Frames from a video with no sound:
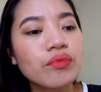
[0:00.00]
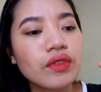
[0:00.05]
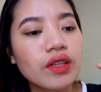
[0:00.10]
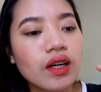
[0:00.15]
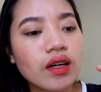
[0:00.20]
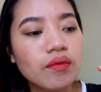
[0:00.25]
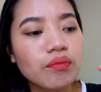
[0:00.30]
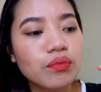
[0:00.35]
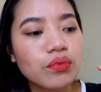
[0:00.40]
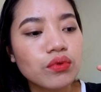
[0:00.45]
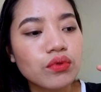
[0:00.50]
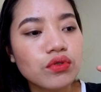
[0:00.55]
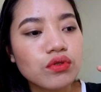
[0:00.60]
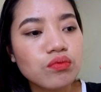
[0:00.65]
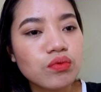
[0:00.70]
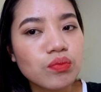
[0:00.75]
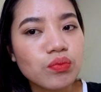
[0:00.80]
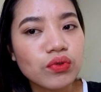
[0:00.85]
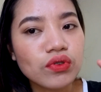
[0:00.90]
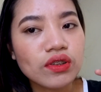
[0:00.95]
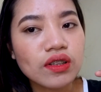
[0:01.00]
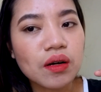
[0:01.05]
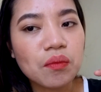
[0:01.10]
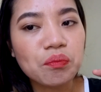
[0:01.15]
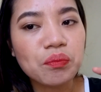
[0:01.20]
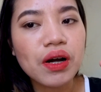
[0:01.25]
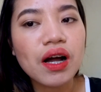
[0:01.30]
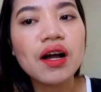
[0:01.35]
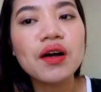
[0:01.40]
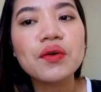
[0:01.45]
Tapos,
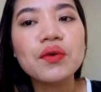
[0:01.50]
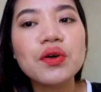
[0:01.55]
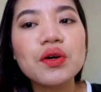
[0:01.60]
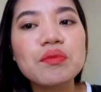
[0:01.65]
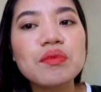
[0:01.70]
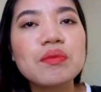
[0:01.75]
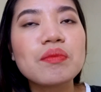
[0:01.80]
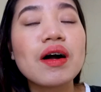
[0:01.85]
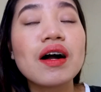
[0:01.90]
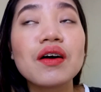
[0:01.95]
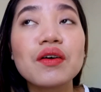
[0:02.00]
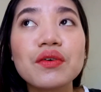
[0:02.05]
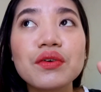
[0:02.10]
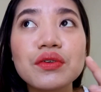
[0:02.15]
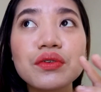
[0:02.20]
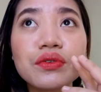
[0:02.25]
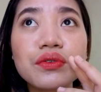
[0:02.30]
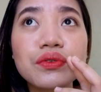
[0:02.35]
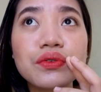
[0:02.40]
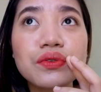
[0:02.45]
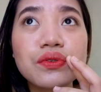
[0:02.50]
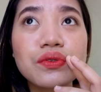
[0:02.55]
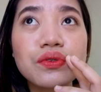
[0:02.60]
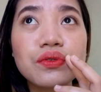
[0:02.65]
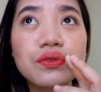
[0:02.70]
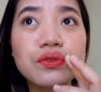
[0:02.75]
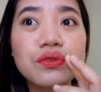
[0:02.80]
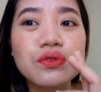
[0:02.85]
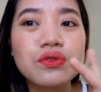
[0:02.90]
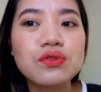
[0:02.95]
pupuntang bangko, ibabangko yung
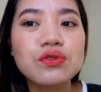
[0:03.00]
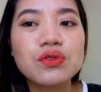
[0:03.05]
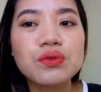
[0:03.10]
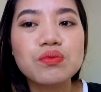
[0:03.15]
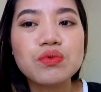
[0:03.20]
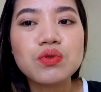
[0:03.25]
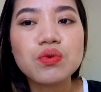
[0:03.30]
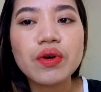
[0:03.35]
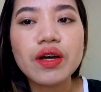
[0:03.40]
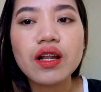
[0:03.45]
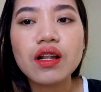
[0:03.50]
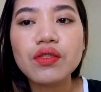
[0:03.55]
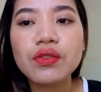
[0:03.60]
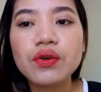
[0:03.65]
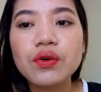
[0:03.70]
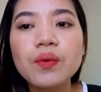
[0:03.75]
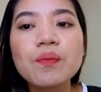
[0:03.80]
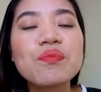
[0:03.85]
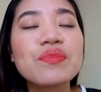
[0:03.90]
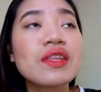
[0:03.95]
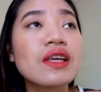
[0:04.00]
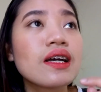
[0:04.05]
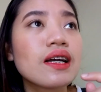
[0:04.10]
YouTube sweldo.